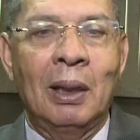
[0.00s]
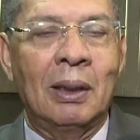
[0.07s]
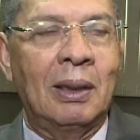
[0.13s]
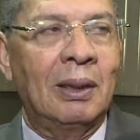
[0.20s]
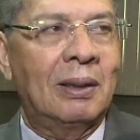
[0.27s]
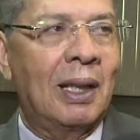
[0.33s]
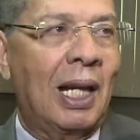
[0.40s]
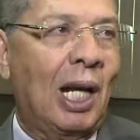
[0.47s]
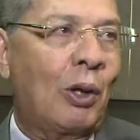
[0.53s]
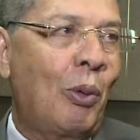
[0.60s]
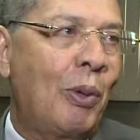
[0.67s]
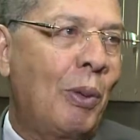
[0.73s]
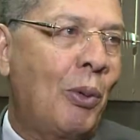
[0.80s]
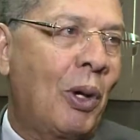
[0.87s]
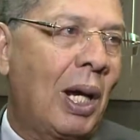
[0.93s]
que será
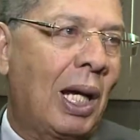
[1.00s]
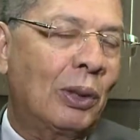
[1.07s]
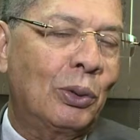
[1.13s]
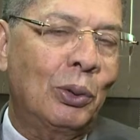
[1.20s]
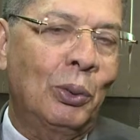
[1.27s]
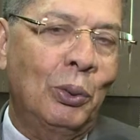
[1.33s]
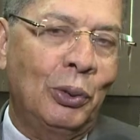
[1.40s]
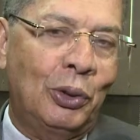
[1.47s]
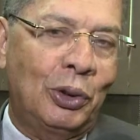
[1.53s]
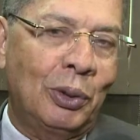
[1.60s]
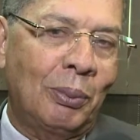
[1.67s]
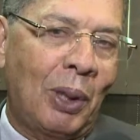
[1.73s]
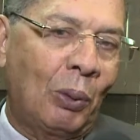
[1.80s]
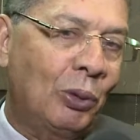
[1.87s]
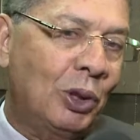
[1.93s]
comemorado no
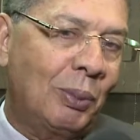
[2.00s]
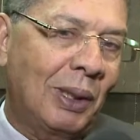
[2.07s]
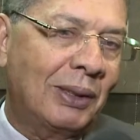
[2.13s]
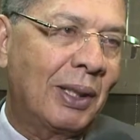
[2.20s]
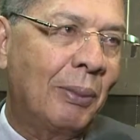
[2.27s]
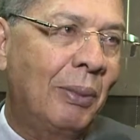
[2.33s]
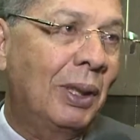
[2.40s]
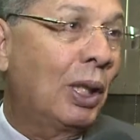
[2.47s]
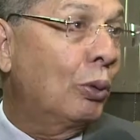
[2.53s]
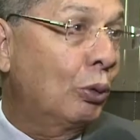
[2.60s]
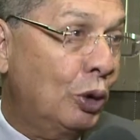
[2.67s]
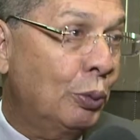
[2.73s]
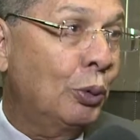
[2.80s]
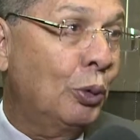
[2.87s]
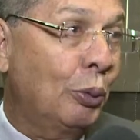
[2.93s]
último, na última semana, no
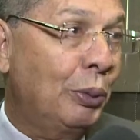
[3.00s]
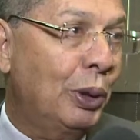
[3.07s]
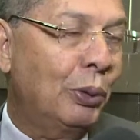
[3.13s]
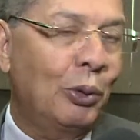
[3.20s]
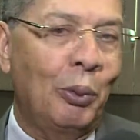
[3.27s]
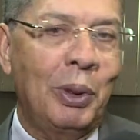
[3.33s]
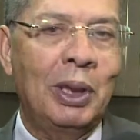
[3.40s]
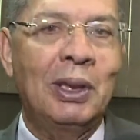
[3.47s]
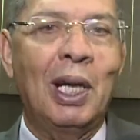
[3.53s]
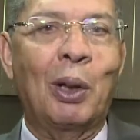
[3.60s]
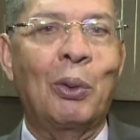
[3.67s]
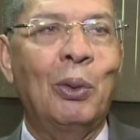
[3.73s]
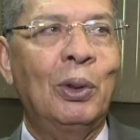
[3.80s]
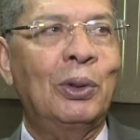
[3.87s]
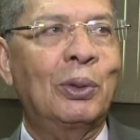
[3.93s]
último domingo do mês de
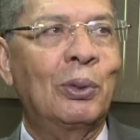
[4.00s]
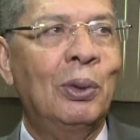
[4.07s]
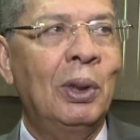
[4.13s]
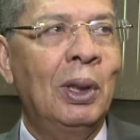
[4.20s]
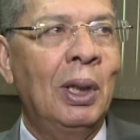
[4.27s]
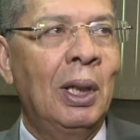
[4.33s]
agosto,